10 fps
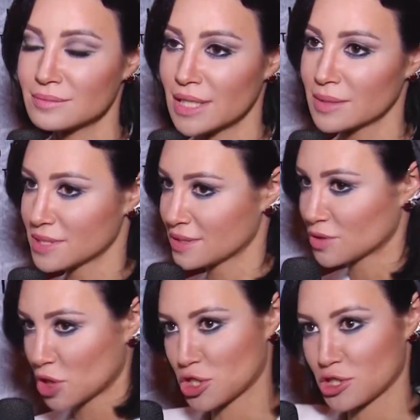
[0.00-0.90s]
يعني بس
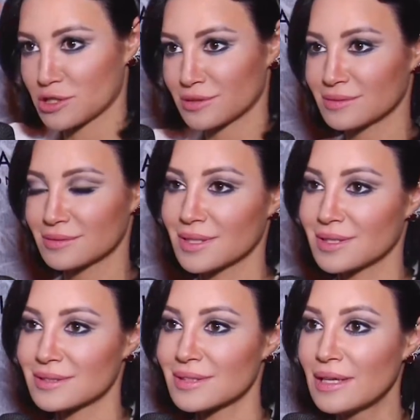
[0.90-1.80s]

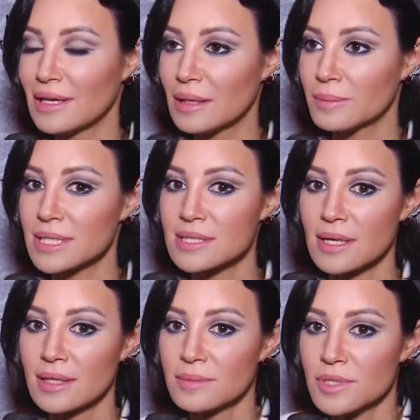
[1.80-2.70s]
كده بس هي